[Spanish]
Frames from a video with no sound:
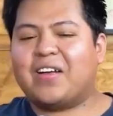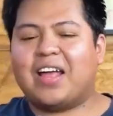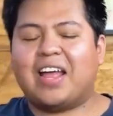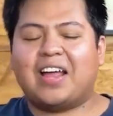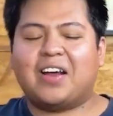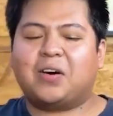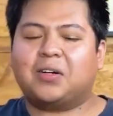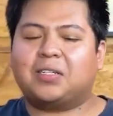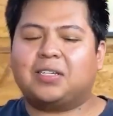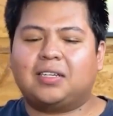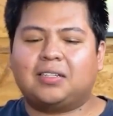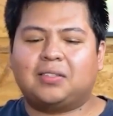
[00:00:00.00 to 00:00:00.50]
y
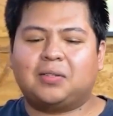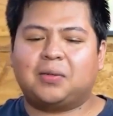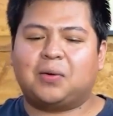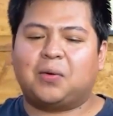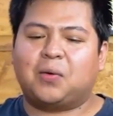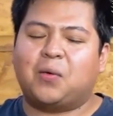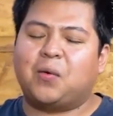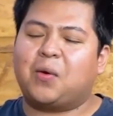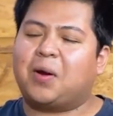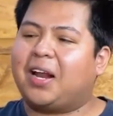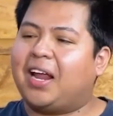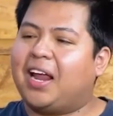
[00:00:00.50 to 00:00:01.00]
hay cosas
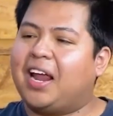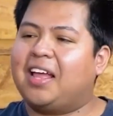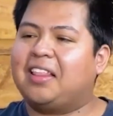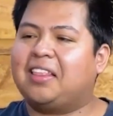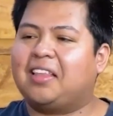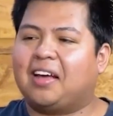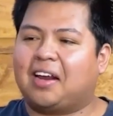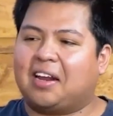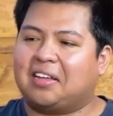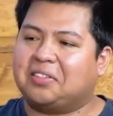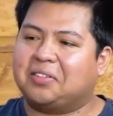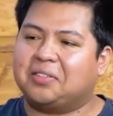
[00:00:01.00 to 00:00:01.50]

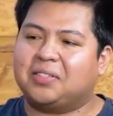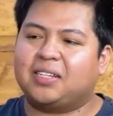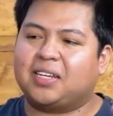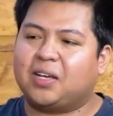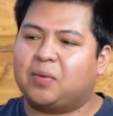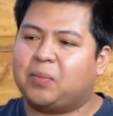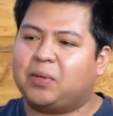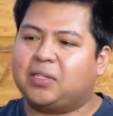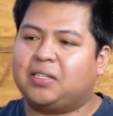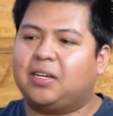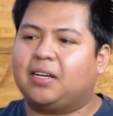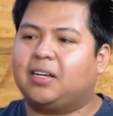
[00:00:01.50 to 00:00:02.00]
ocurrentes, graciosas
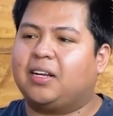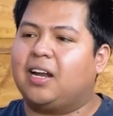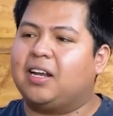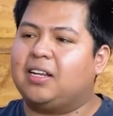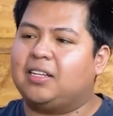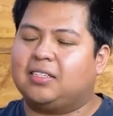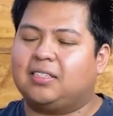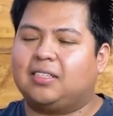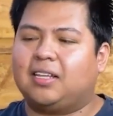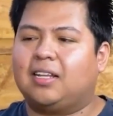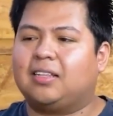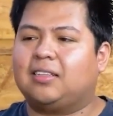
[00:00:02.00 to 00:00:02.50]
que pasan en el
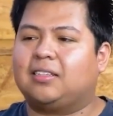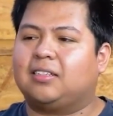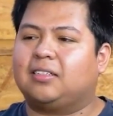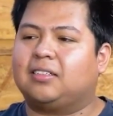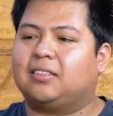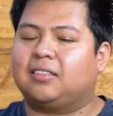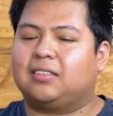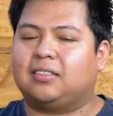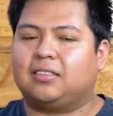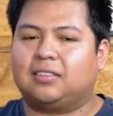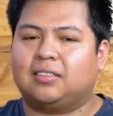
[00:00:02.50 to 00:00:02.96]
instante.